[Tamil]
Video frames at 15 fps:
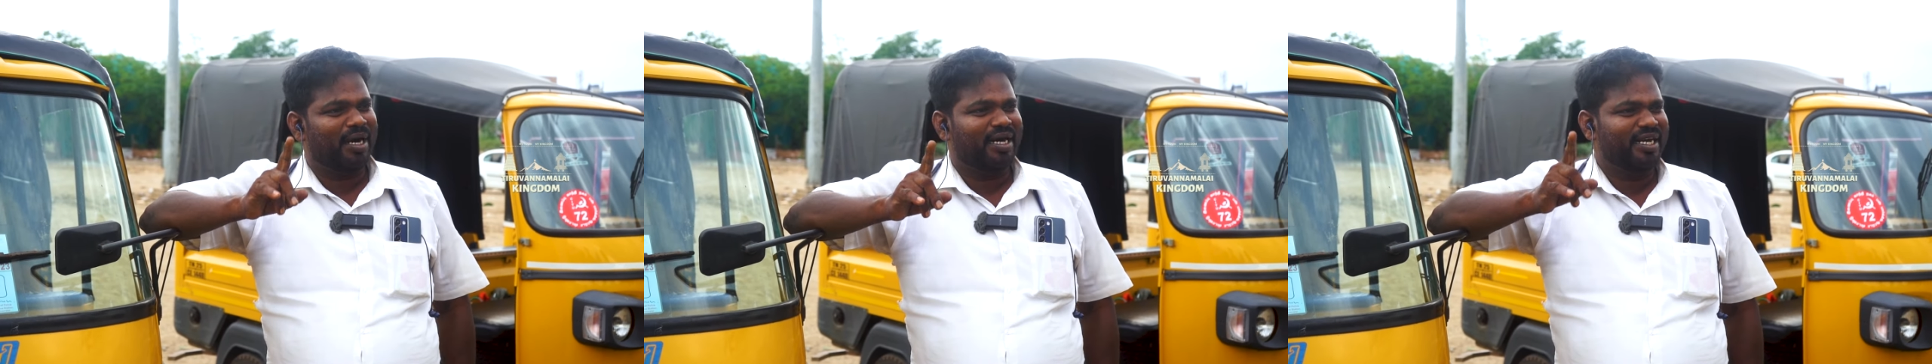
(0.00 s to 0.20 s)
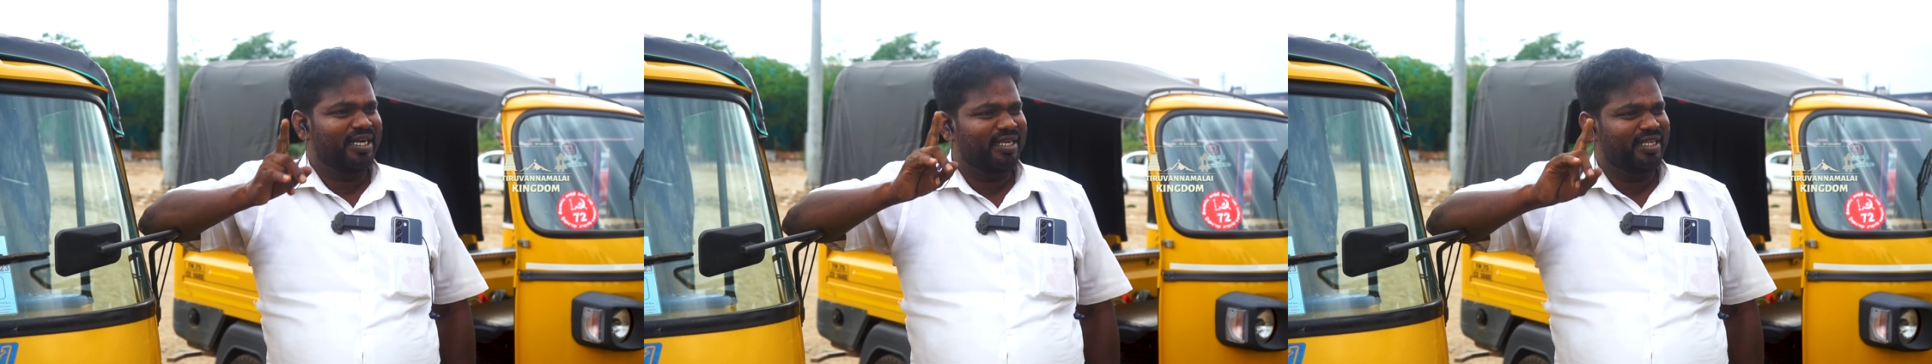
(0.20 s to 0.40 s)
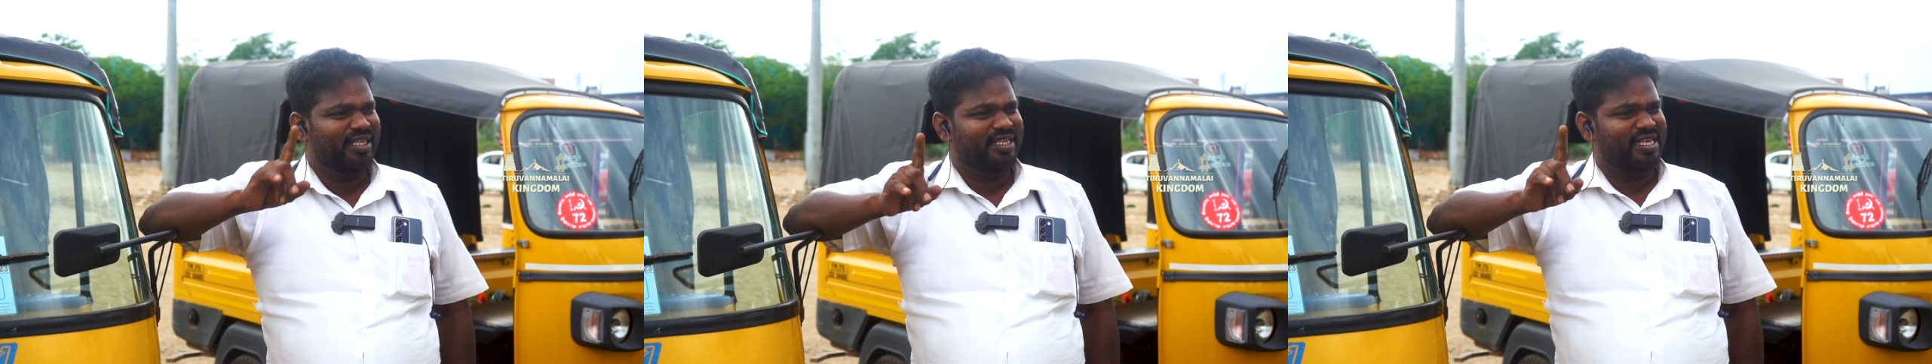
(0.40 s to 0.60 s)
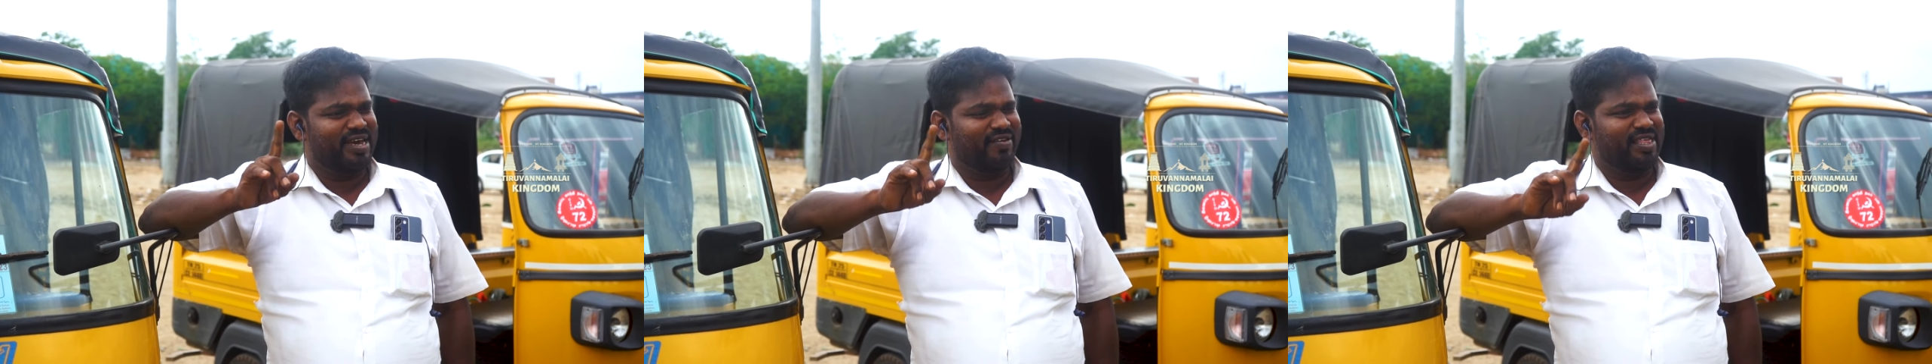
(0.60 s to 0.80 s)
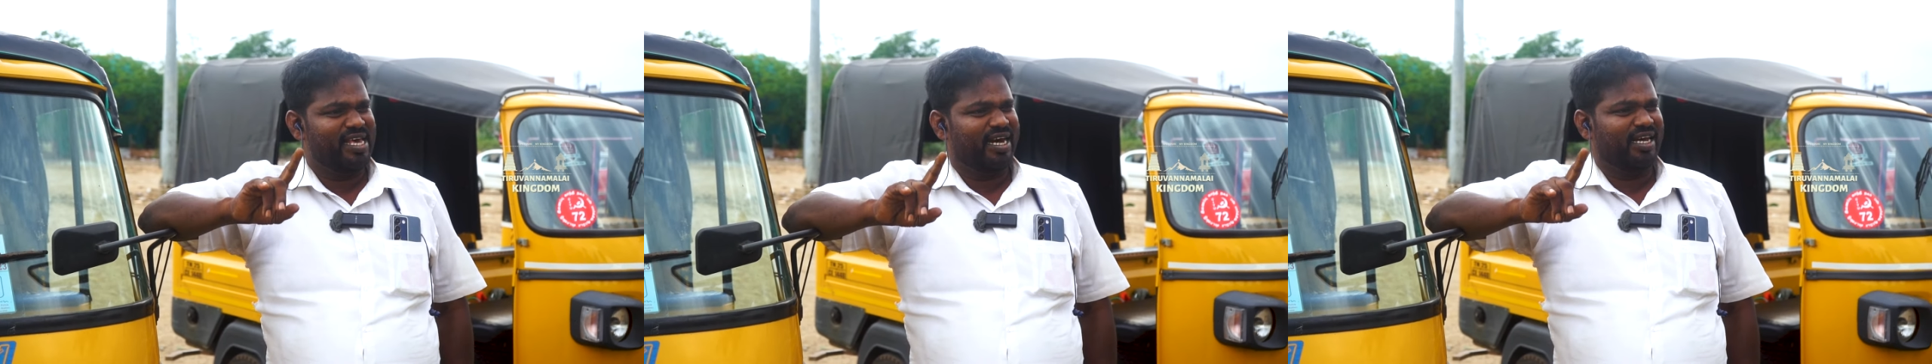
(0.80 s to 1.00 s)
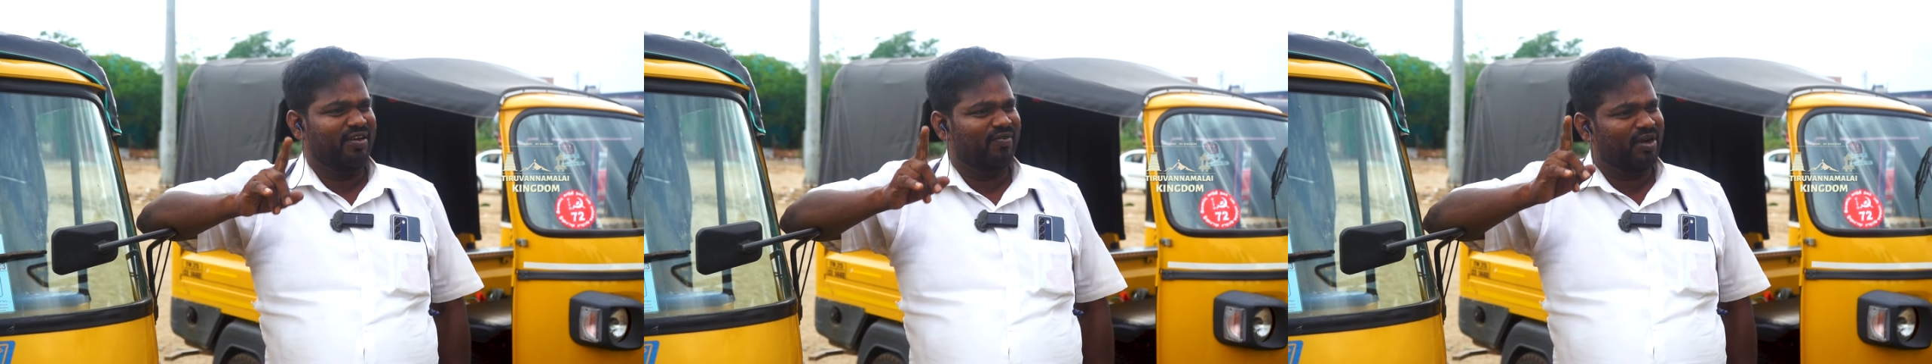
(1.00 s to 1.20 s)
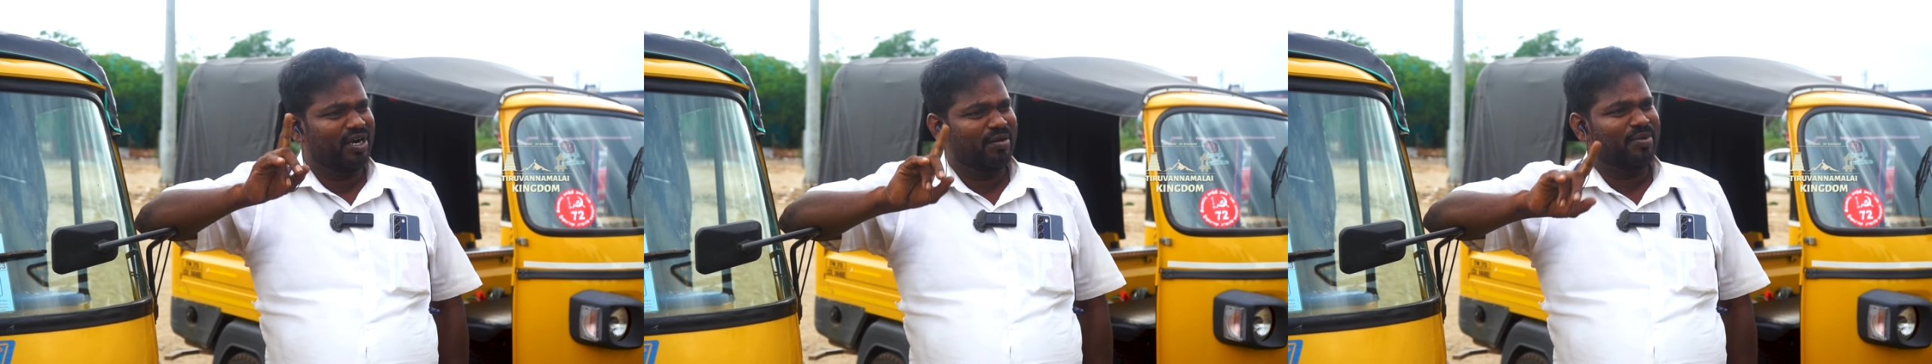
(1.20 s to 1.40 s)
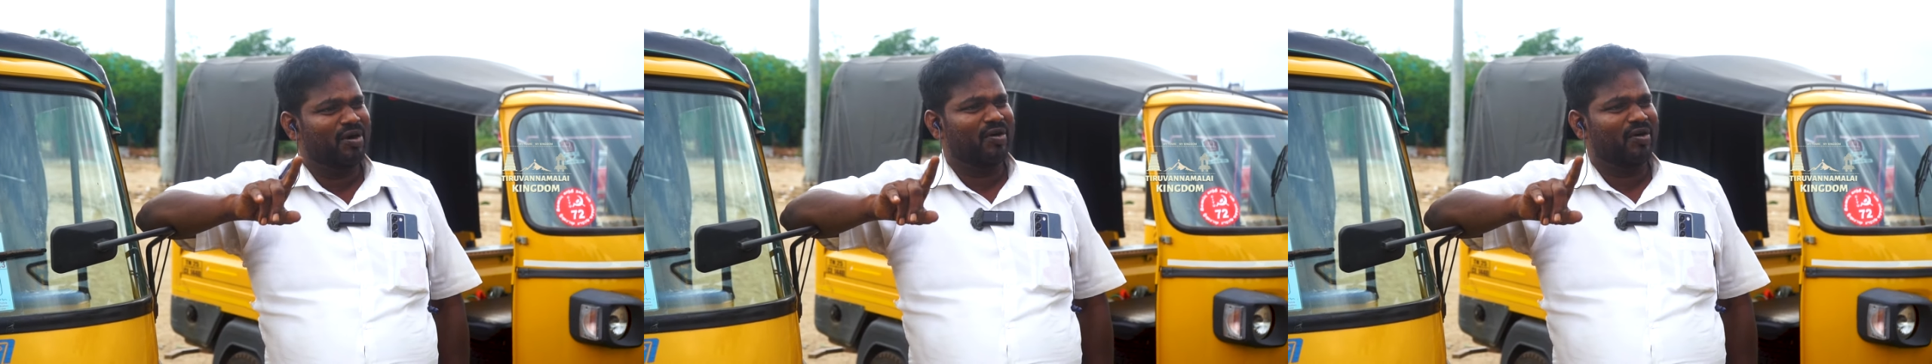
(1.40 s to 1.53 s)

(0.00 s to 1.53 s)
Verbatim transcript: மாறி நீதி தேவதையாகி வருண